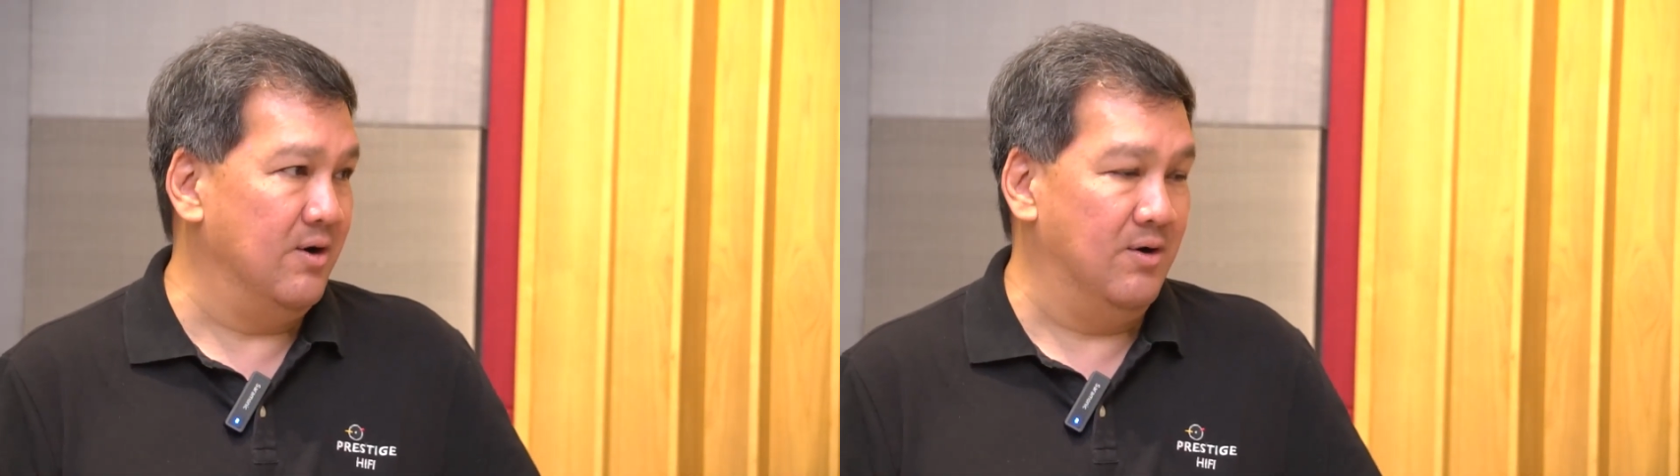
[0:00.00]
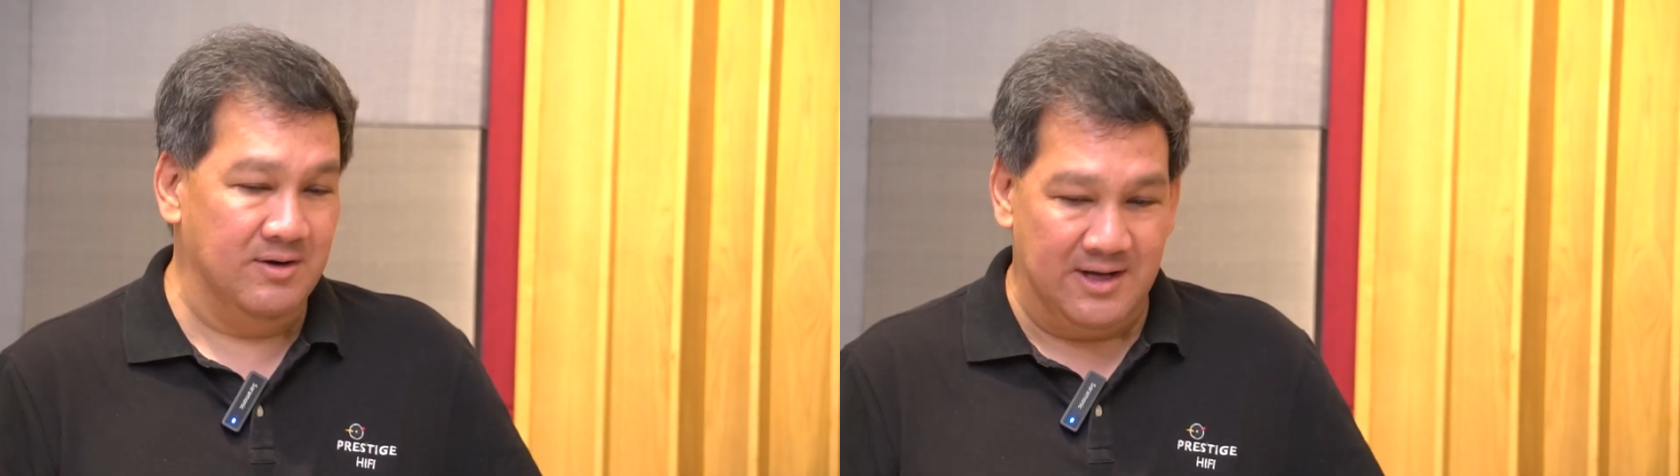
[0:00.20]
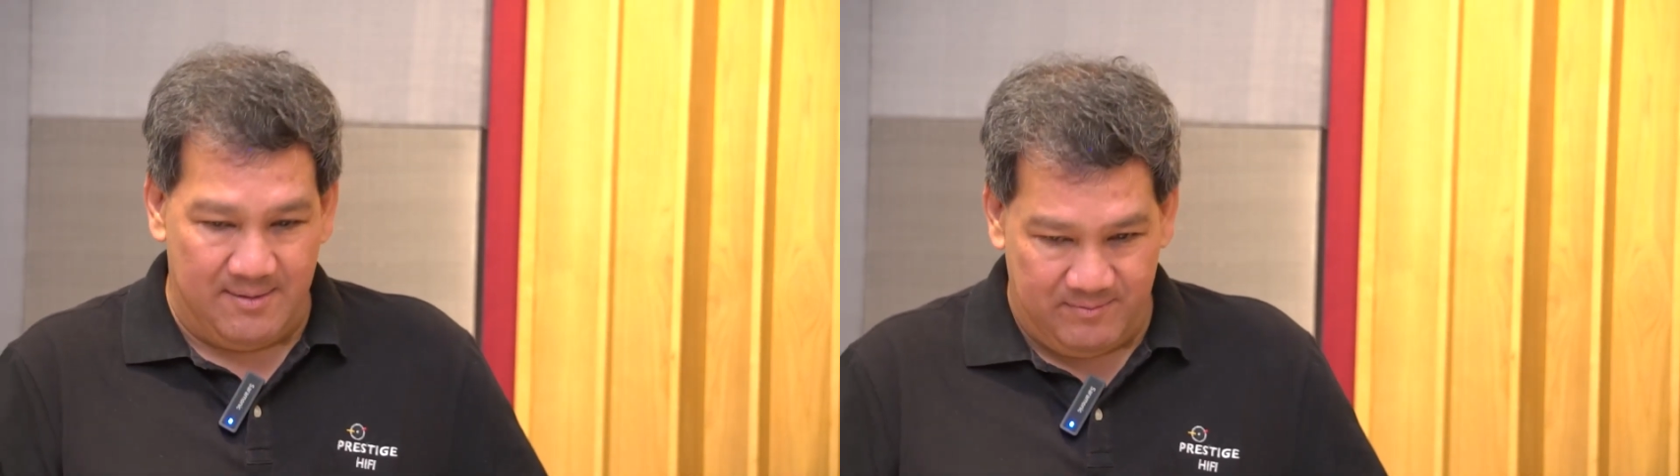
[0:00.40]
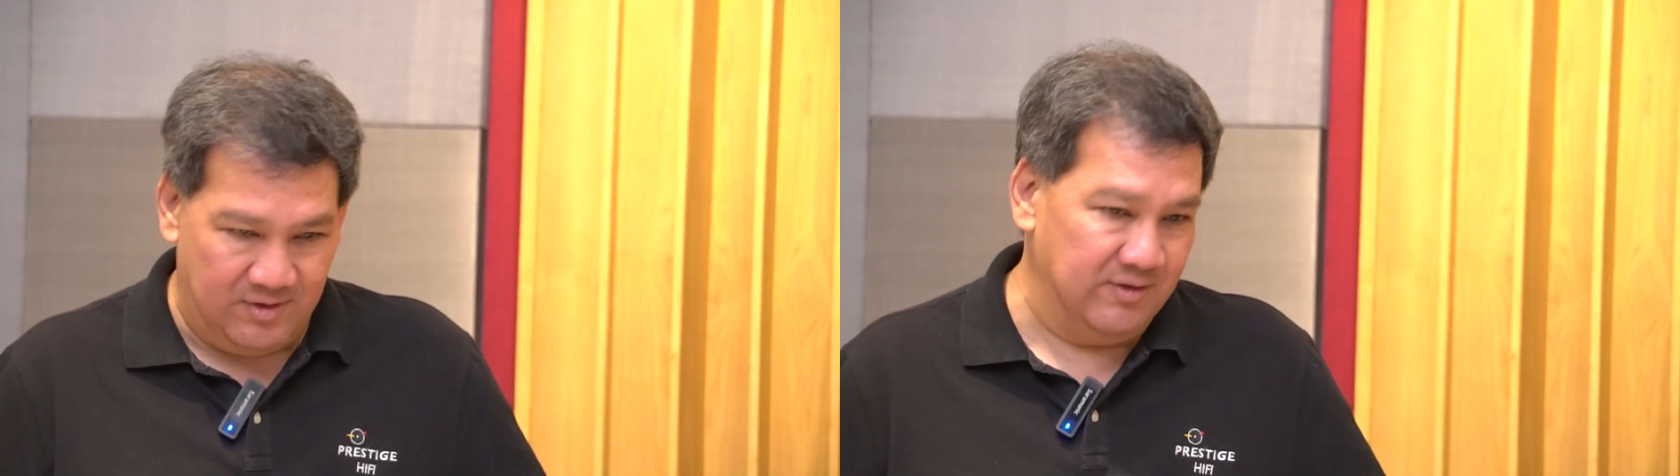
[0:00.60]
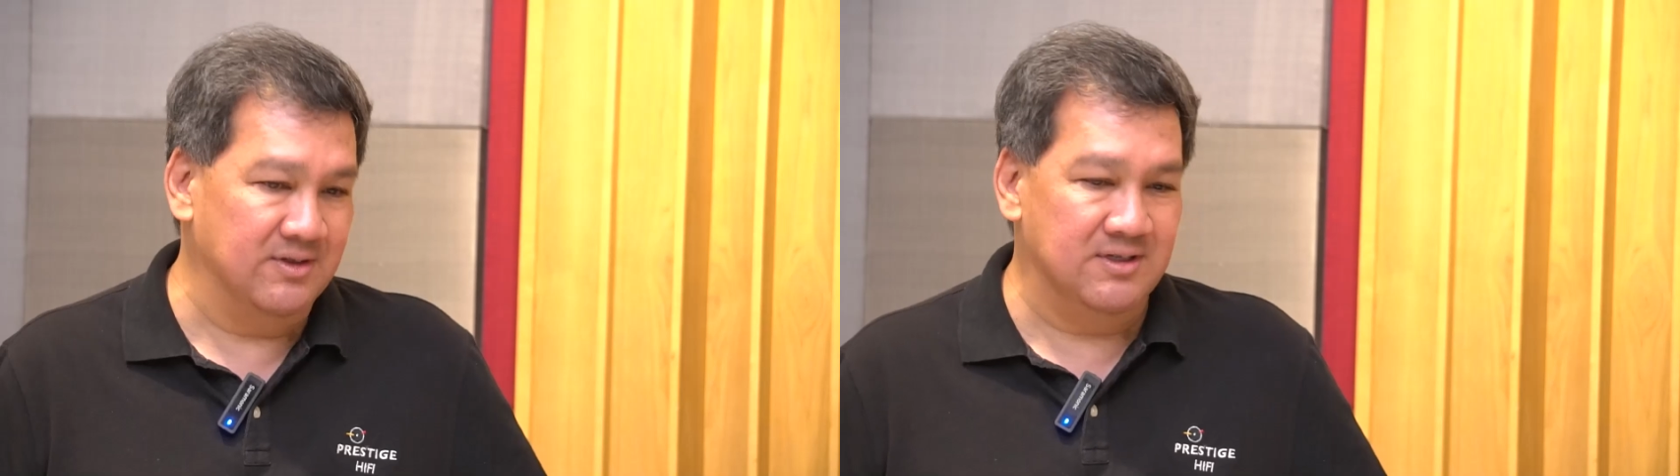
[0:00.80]
ของแอมข
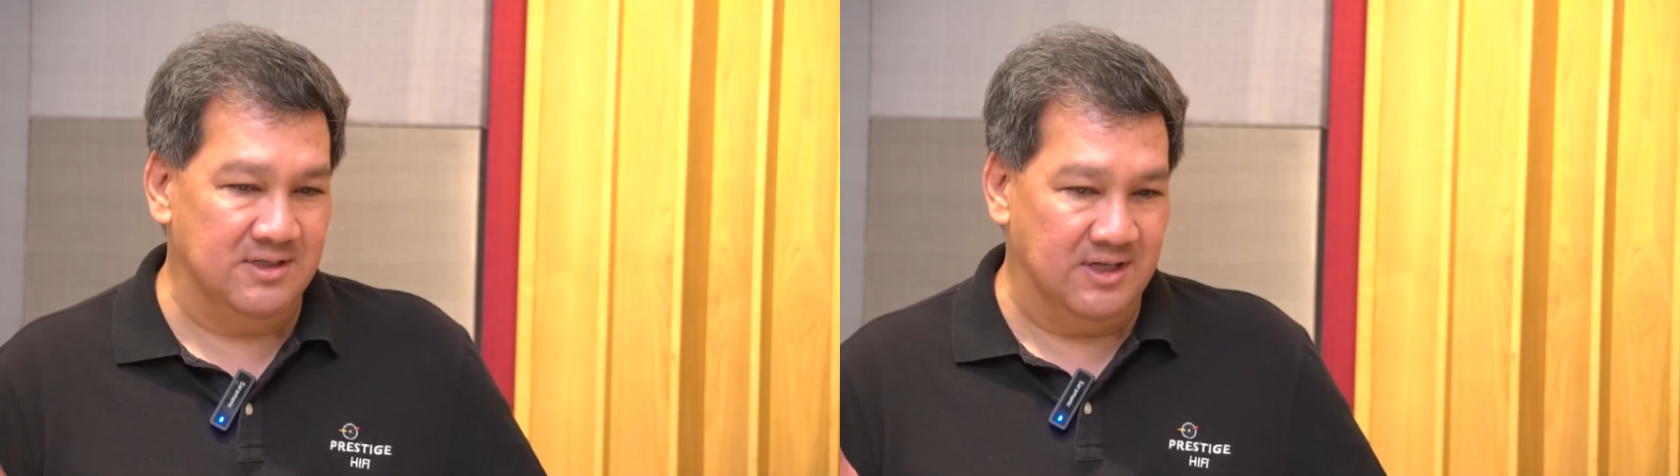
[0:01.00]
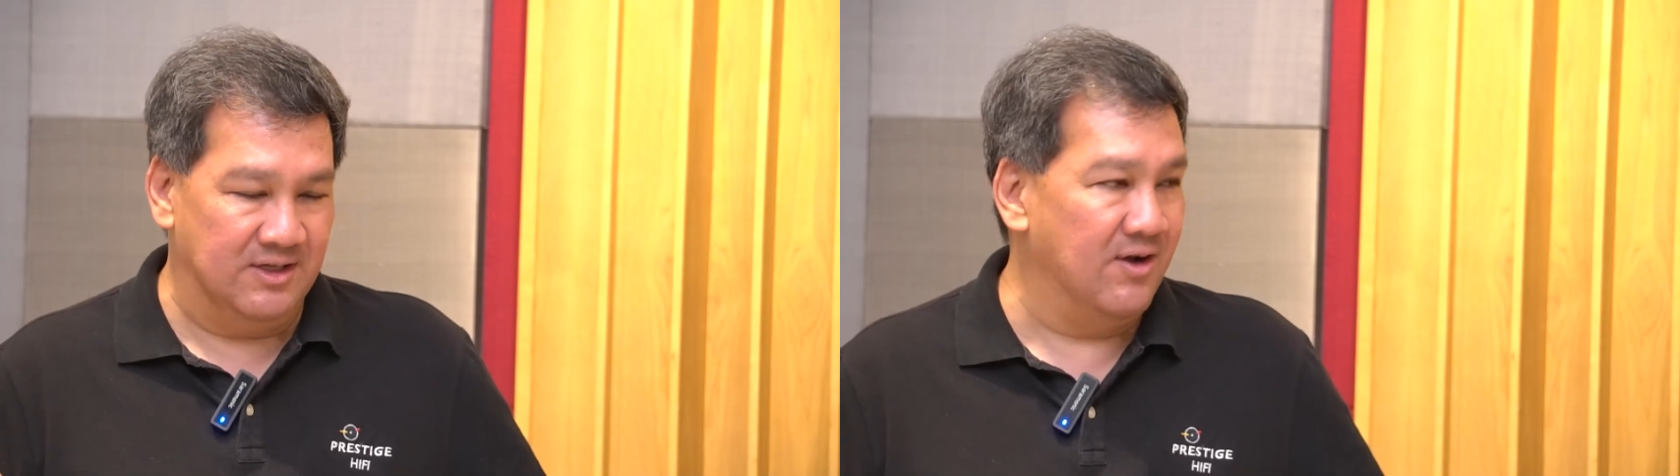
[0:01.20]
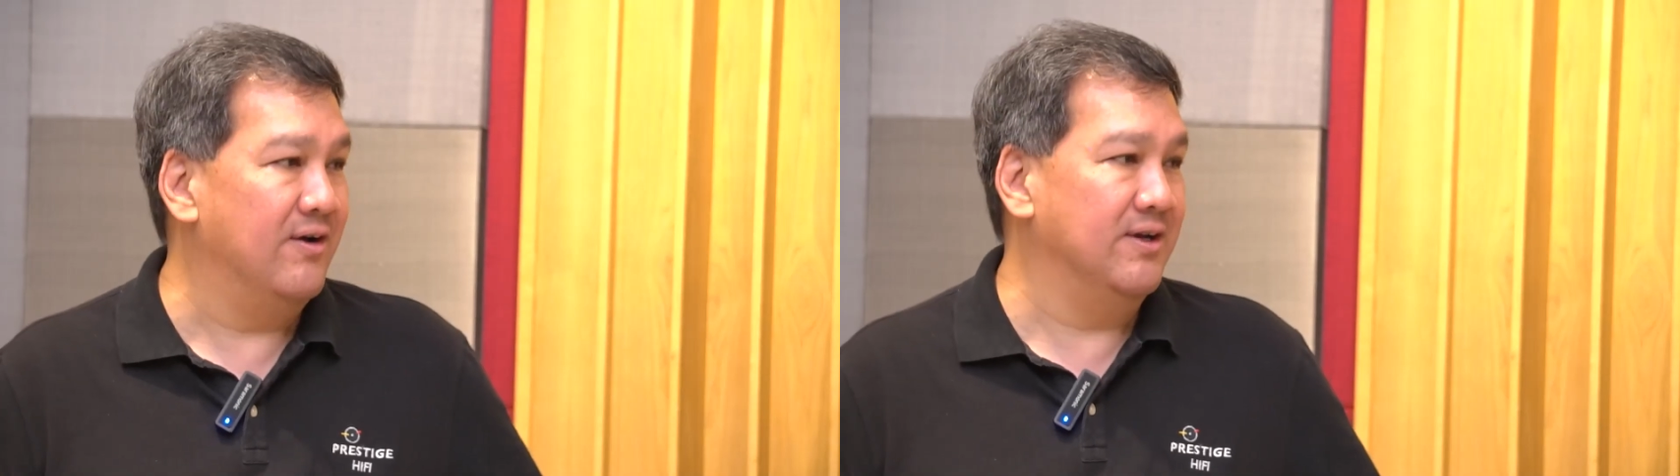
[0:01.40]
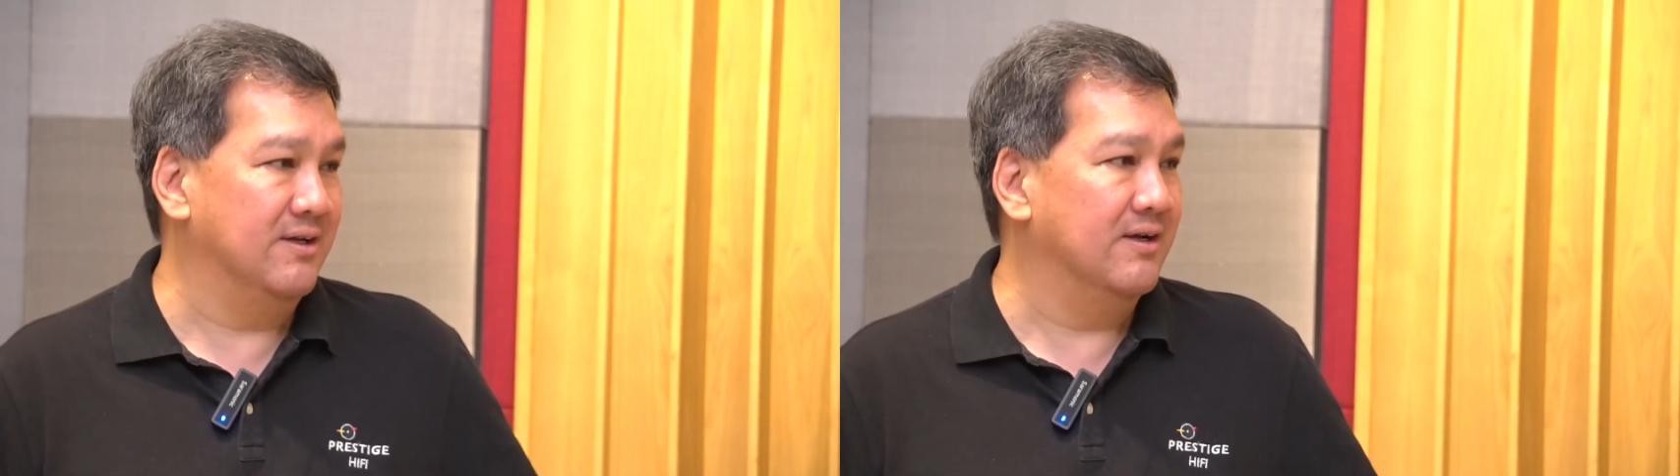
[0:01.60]
องอีกยี่ห้อหนึ่